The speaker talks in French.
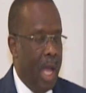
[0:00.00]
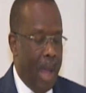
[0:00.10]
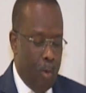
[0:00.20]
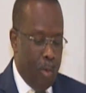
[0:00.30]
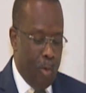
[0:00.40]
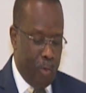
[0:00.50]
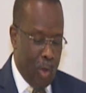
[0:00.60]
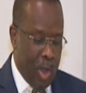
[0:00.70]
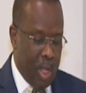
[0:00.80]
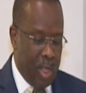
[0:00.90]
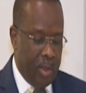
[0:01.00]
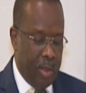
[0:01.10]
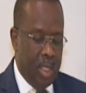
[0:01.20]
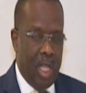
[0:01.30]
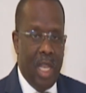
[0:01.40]
à promouvoir
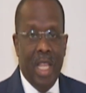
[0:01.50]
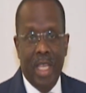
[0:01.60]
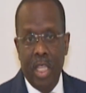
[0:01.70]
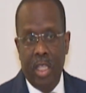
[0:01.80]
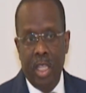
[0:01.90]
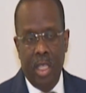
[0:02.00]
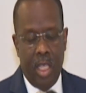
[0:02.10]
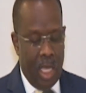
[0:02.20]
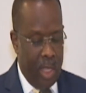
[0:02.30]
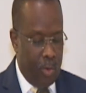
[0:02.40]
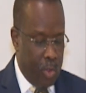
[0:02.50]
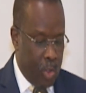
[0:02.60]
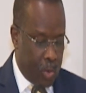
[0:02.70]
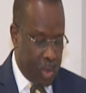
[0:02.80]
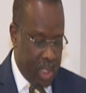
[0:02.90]
l'équité et
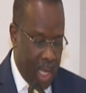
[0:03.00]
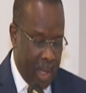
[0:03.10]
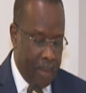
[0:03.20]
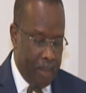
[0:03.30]
l'inclusion sociale.